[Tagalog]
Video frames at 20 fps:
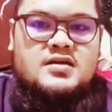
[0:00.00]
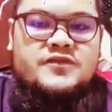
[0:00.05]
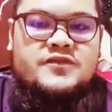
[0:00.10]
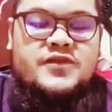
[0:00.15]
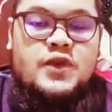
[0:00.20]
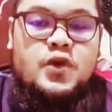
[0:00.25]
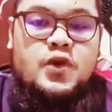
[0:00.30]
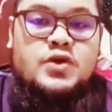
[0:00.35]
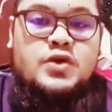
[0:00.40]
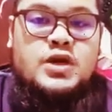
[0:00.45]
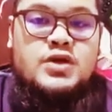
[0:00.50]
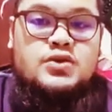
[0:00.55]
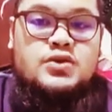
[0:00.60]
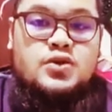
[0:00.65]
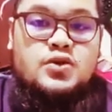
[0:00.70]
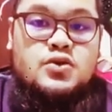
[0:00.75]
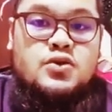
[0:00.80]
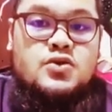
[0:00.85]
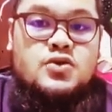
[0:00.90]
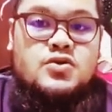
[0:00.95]
flow ng
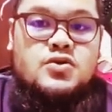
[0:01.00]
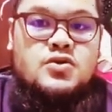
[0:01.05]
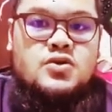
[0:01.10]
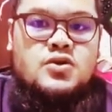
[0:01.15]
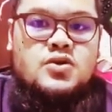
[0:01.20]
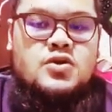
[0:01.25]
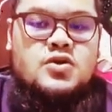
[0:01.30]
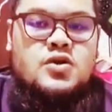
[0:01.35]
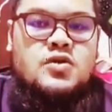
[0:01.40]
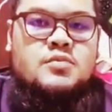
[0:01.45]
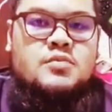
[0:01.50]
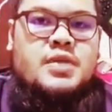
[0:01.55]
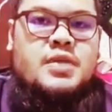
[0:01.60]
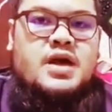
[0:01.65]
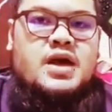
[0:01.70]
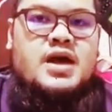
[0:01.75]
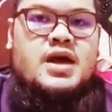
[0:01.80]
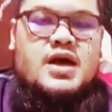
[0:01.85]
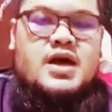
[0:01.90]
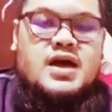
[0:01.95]
dugo,
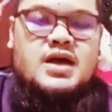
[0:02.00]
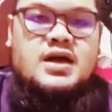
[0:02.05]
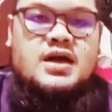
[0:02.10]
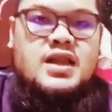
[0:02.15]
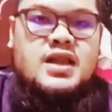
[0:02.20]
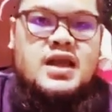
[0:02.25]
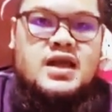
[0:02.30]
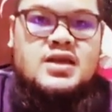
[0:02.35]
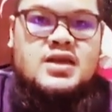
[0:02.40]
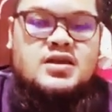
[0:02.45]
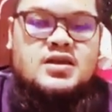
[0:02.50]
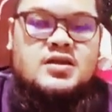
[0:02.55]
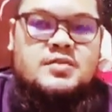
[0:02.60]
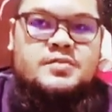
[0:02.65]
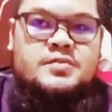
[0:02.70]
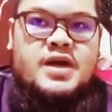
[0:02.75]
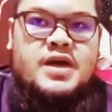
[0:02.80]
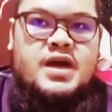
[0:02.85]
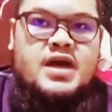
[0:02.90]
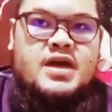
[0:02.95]
paglaki
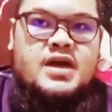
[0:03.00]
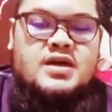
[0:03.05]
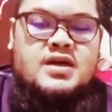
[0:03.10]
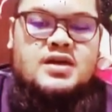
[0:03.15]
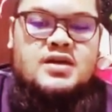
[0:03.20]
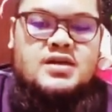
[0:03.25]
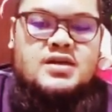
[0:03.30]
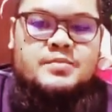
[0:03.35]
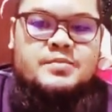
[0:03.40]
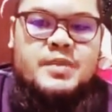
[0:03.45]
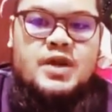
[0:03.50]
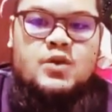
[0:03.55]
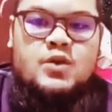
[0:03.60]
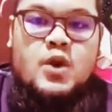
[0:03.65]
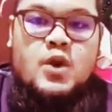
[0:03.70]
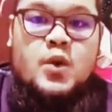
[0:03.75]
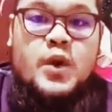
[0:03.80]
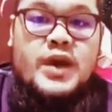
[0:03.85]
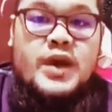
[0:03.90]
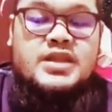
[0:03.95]
pag
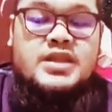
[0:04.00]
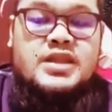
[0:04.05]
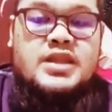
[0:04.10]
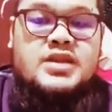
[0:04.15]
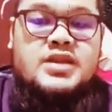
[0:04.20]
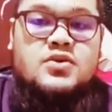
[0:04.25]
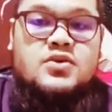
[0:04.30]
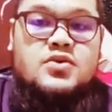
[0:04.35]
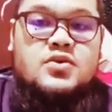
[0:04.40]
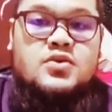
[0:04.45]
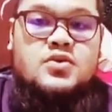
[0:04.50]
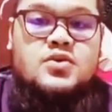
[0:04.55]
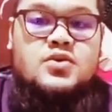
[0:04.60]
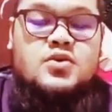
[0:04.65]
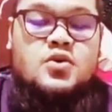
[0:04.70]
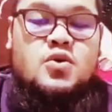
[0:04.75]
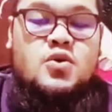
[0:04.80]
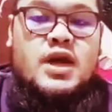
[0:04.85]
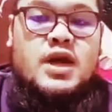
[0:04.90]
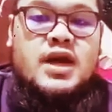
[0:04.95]
pagwa-widen ng
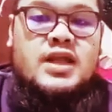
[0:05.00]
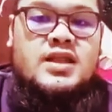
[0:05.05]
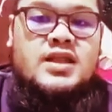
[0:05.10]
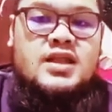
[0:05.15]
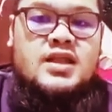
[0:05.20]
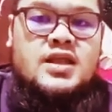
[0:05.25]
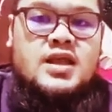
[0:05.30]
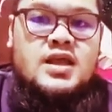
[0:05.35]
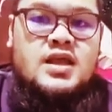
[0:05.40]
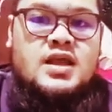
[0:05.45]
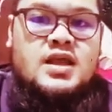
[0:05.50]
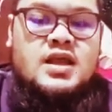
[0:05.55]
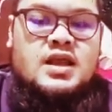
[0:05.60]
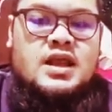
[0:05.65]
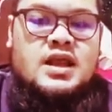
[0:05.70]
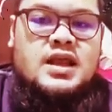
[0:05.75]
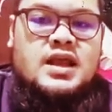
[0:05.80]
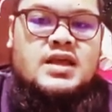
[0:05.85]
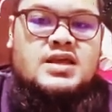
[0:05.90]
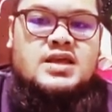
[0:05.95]
ugat
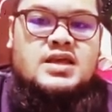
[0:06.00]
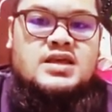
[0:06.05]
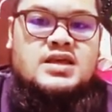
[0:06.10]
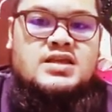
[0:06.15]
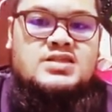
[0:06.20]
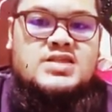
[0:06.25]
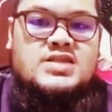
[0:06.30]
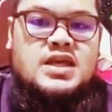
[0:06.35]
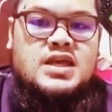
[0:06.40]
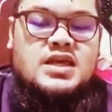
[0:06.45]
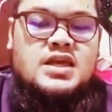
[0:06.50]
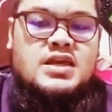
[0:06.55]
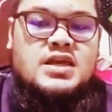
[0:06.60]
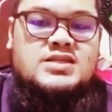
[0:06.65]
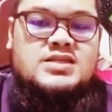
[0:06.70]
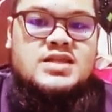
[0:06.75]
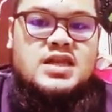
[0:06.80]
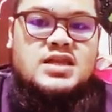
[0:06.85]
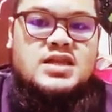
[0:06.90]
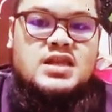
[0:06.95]
na nagiging
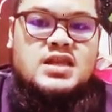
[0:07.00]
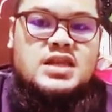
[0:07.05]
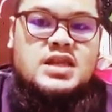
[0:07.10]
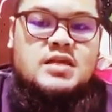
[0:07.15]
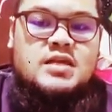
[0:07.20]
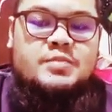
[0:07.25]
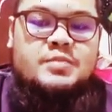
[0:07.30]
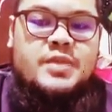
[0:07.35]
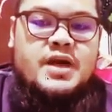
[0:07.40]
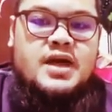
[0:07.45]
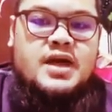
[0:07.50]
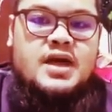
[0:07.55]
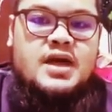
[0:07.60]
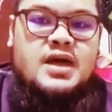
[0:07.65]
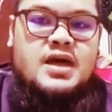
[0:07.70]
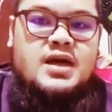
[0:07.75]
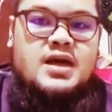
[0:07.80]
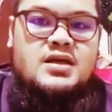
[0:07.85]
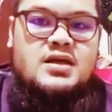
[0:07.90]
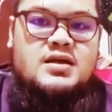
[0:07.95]
sanhi ng
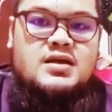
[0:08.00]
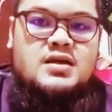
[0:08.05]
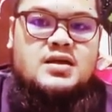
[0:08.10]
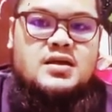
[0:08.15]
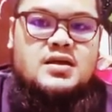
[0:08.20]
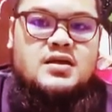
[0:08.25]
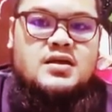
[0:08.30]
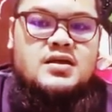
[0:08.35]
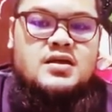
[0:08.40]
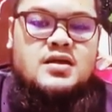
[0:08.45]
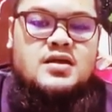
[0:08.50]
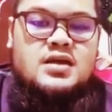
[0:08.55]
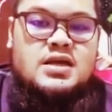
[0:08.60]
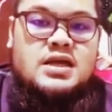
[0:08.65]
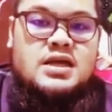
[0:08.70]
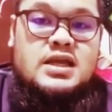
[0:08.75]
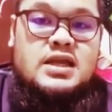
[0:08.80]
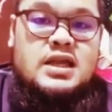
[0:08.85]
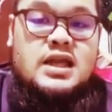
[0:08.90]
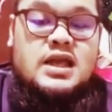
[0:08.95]
pag
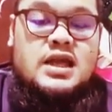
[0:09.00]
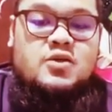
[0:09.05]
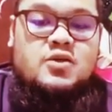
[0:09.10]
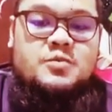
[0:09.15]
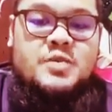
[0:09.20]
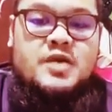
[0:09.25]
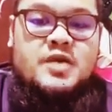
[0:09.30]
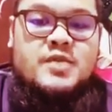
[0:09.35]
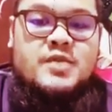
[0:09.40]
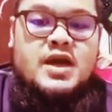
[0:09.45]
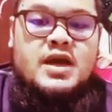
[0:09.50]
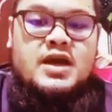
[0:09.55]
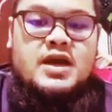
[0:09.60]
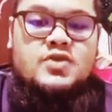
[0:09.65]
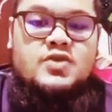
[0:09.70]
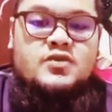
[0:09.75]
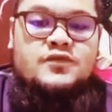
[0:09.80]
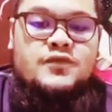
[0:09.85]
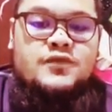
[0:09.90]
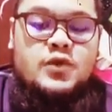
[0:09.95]
hina o pagbagal
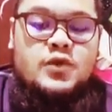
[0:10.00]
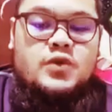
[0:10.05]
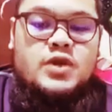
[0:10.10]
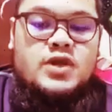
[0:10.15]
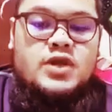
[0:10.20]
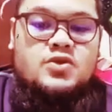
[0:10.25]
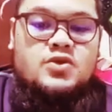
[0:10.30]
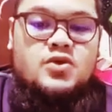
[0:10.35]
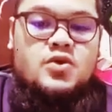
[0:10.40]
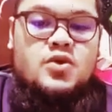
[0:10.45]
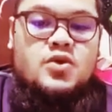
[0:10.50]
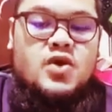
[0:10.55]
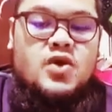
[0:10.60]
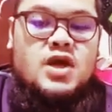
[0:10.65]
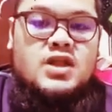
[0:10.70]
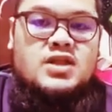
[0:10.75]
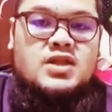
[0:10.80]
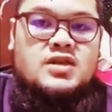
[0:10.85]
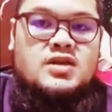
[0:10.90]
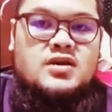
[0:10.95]
ng flow ng dugo
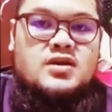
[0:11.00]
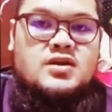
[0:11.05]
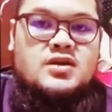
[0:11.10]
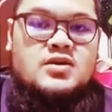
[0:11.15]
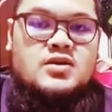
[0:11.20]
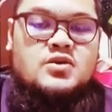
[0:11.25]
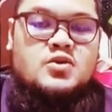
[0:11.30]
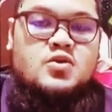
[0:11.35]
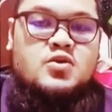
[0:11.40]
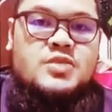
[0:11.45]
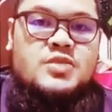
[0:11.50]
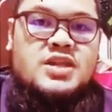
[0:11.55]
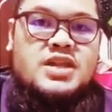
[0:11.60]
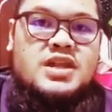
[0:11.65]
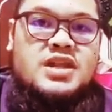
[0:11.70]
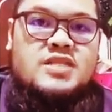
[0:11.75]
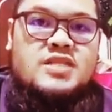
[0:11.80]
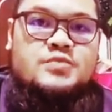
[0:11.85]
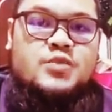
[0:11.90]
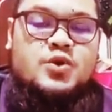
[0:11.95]
at uh,
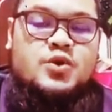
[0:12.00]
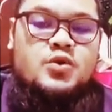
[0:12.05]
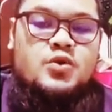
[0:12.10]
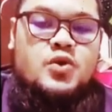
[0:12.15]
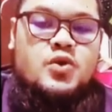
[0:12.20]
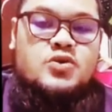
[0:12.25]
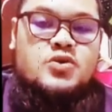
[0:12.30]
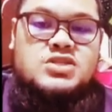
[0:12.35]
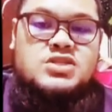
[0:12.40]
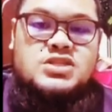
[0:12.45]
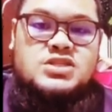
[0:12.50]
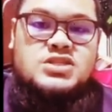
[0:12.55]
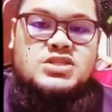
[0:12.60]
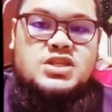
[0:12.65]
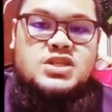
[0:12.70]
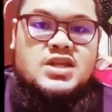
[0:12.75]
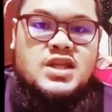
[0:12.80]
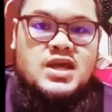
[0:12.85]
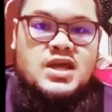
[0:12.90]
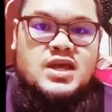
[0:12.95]
lumiliit po yung
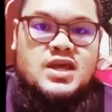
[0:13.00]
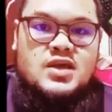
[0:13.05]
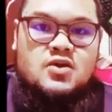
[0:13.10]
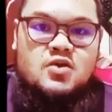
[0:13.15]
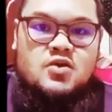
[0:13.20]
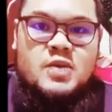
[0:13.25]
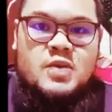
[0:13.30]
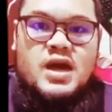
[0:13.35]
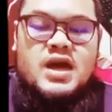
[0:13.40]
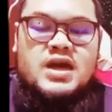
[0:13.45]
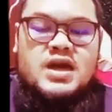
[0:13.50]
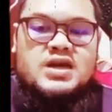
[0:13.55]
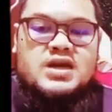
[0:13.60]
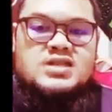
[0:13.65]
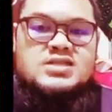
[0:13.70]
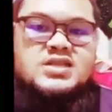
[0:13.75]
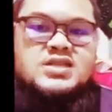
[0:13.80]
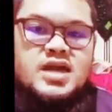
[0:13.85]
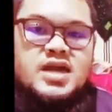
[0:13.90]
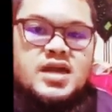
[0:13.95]
oxygen na
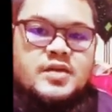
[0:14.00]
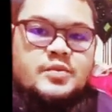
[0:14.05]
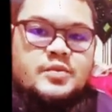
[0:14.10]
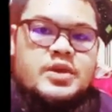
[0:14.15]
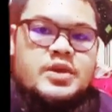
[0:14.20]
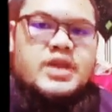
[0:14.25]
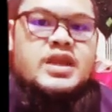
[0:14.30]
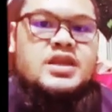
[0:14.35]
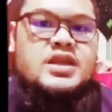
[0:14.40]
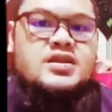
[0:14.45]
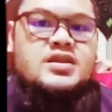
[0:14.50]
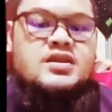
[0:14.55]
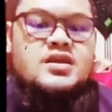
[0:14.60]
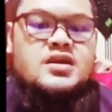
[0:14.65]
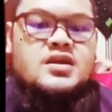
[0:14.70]
umaakyat sa brain.